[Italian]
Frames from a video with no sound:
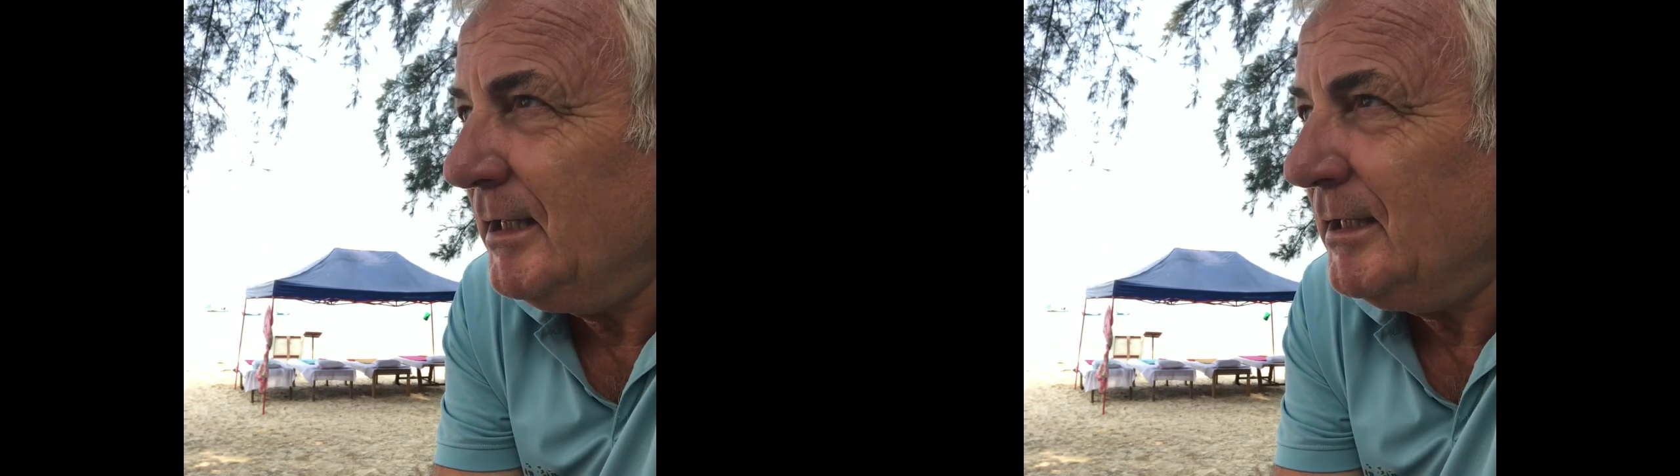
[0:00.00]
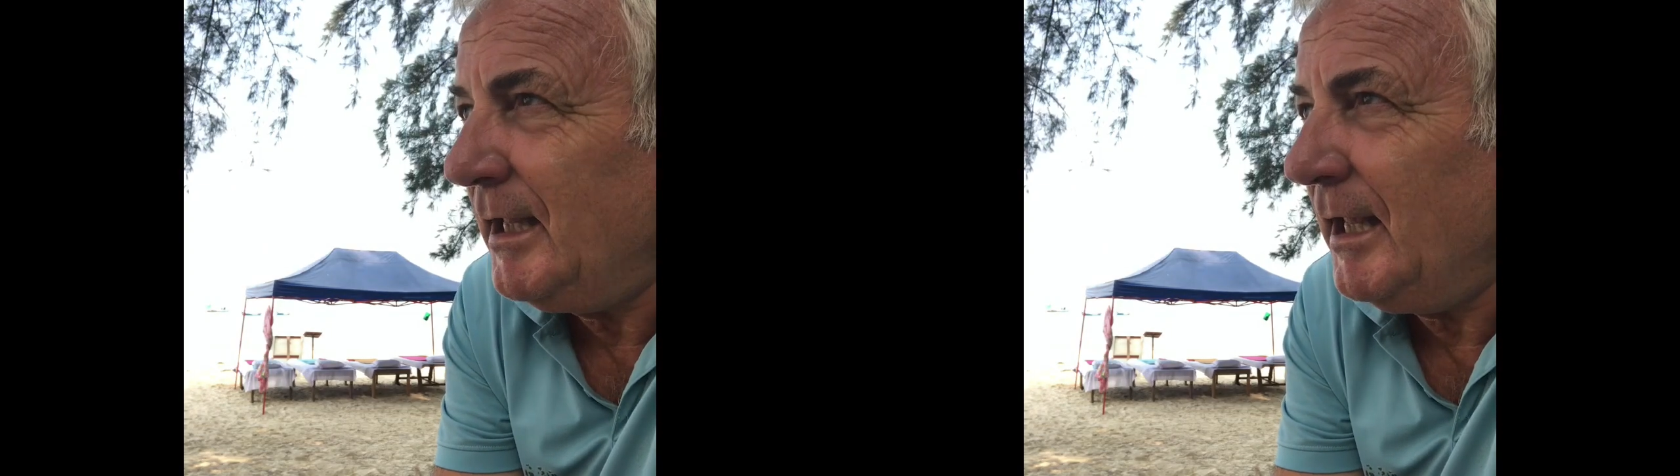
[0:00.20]

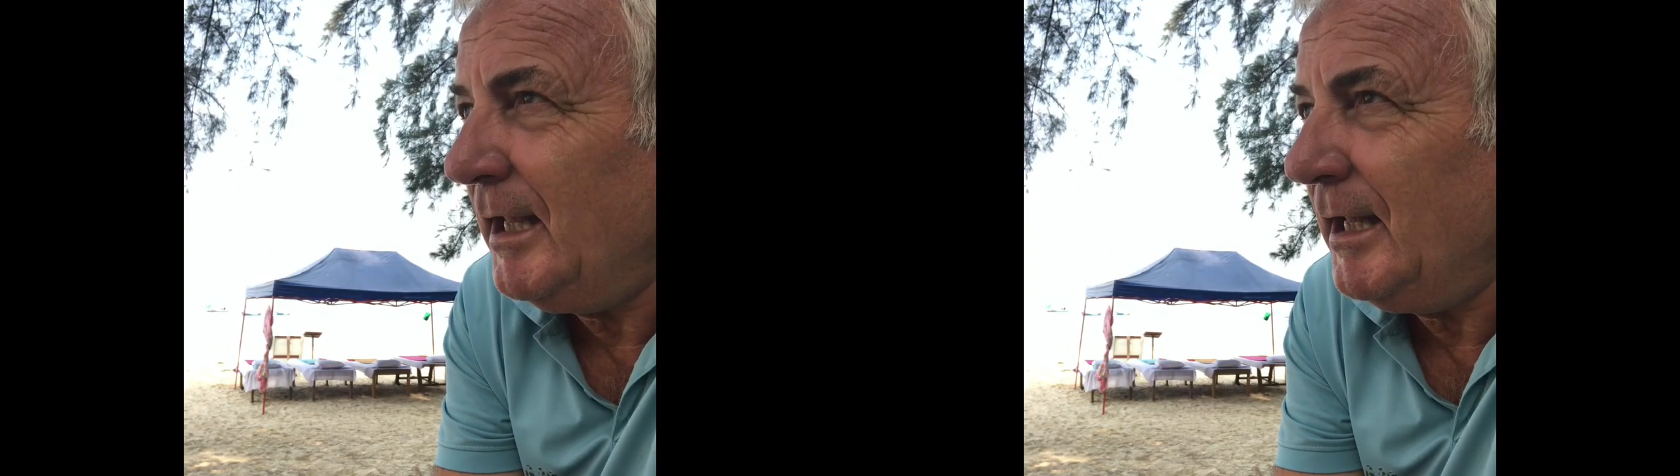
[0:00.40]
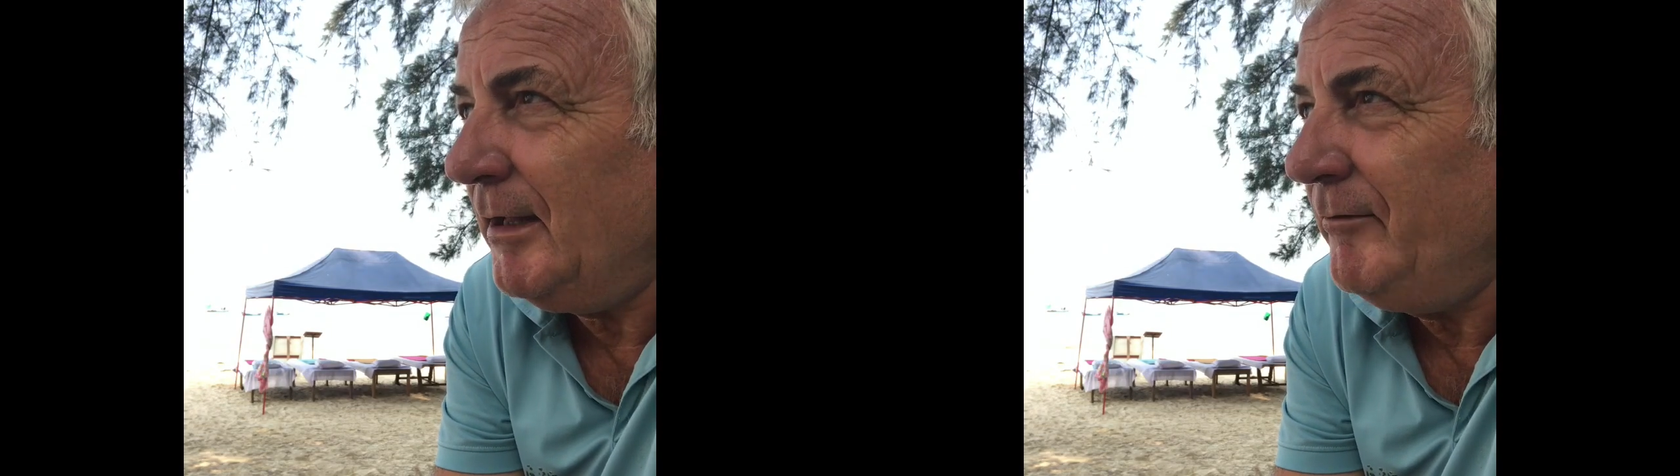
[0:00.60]

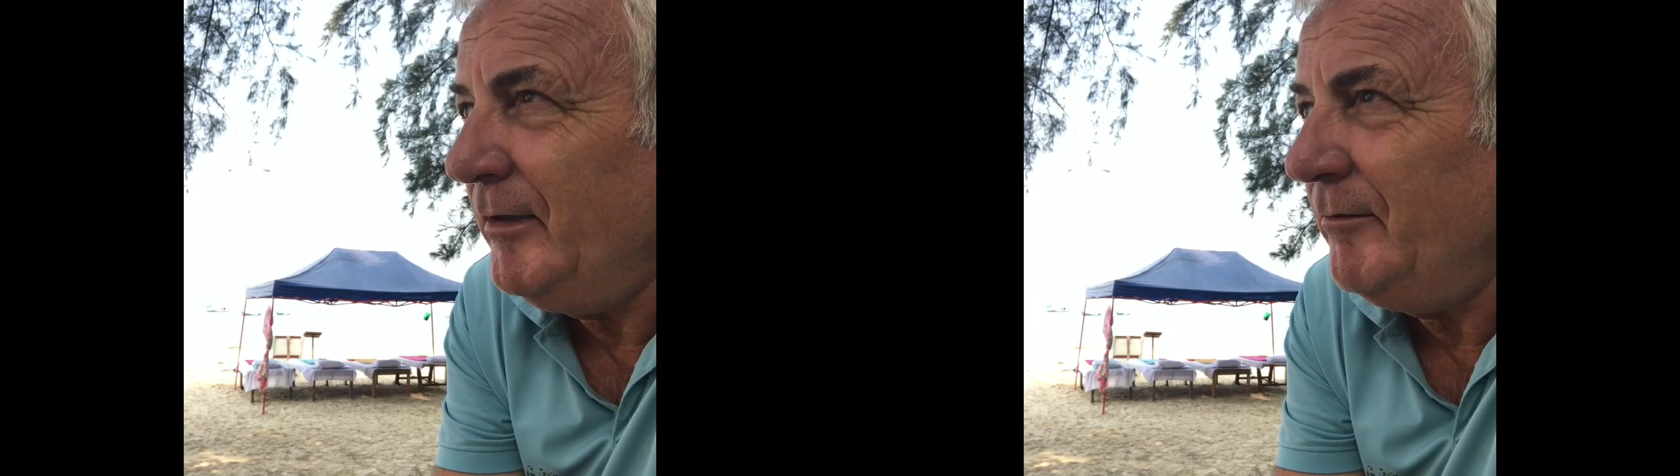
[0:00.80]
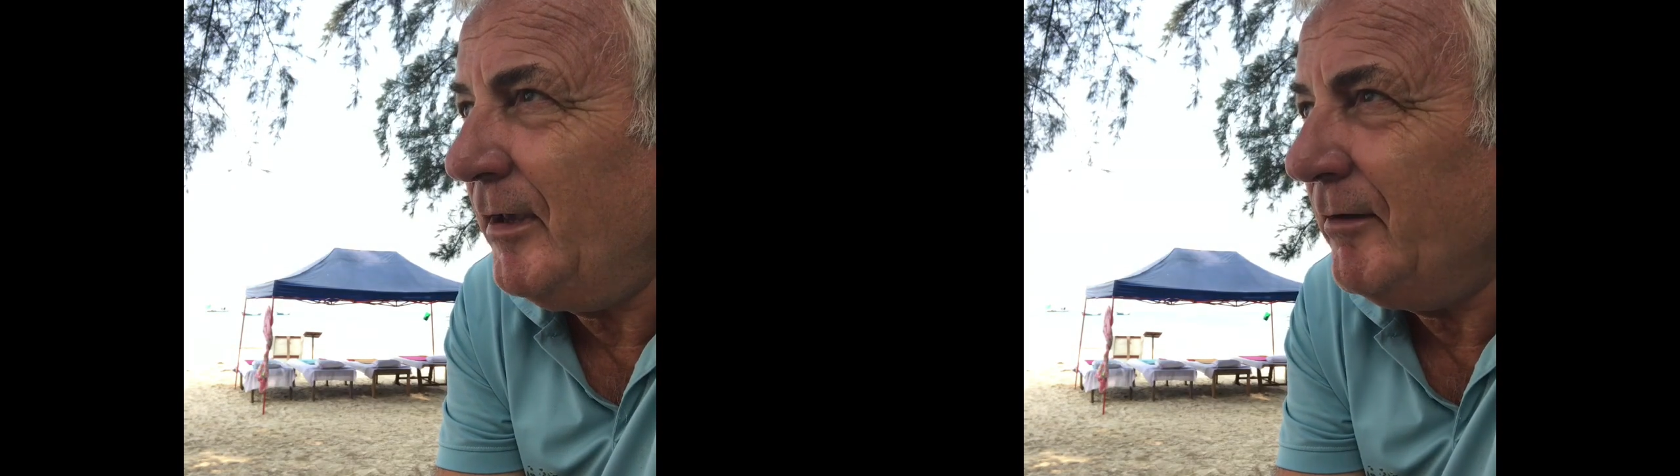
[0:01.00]
che
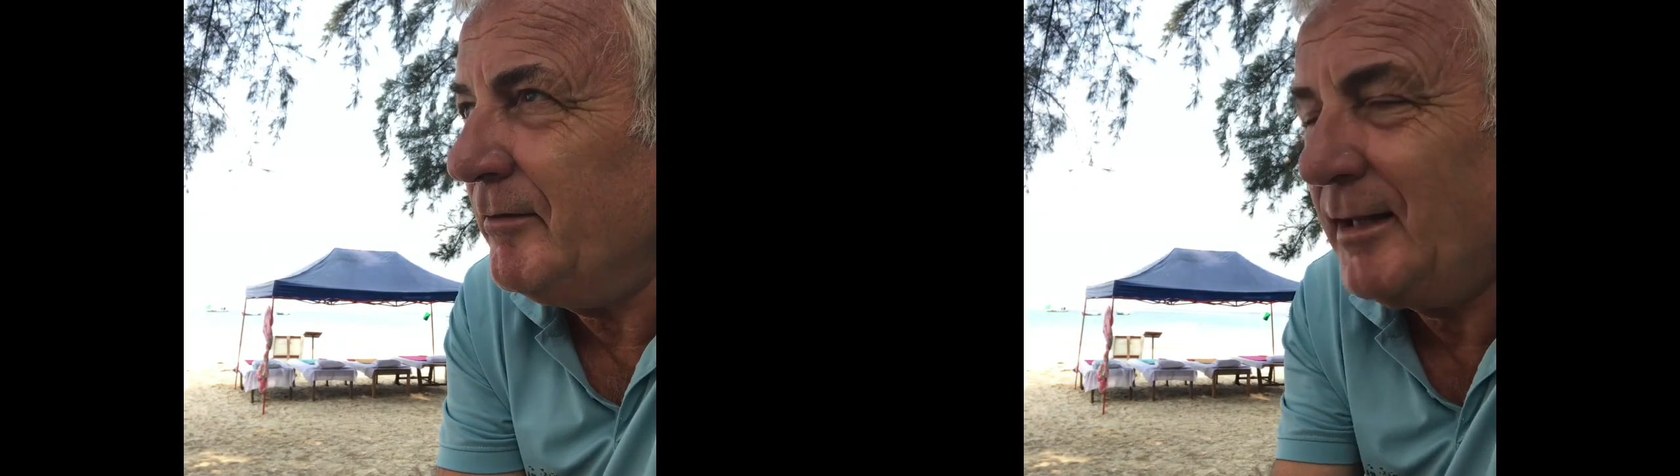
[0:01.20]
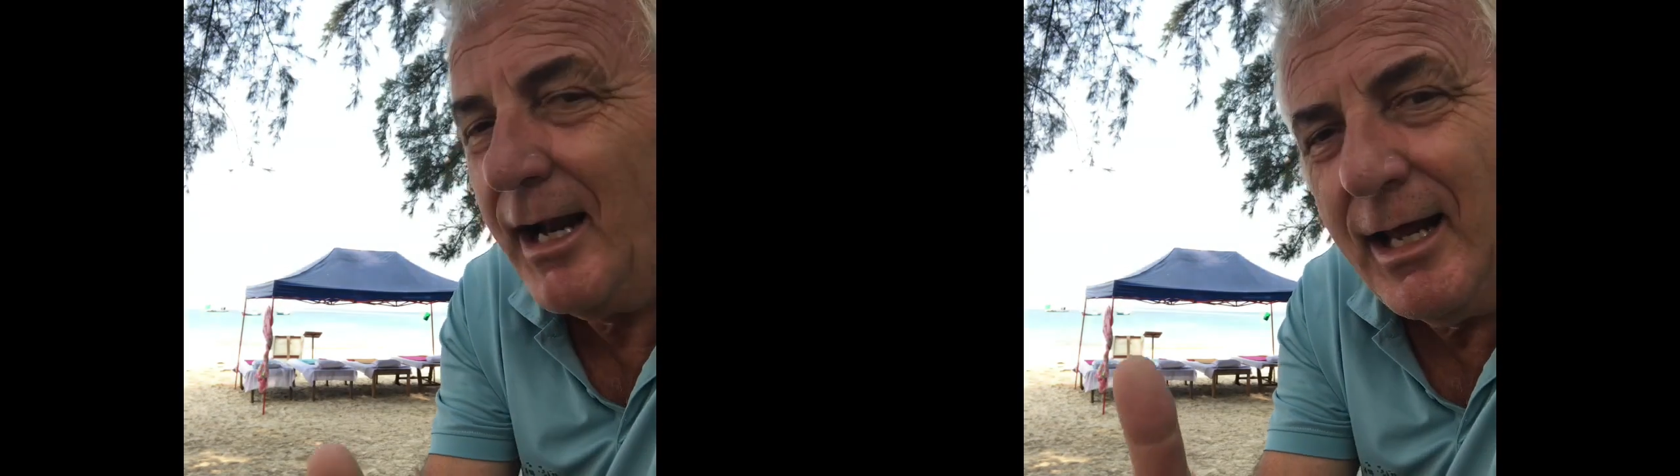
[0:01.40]
vive
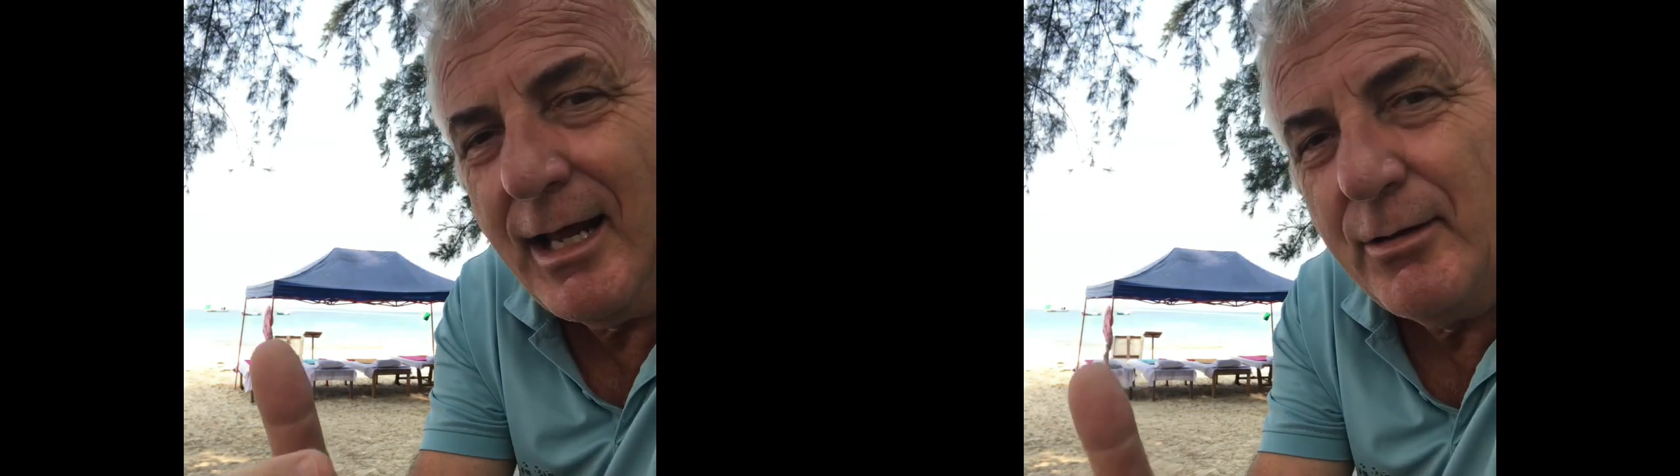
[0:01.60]
tra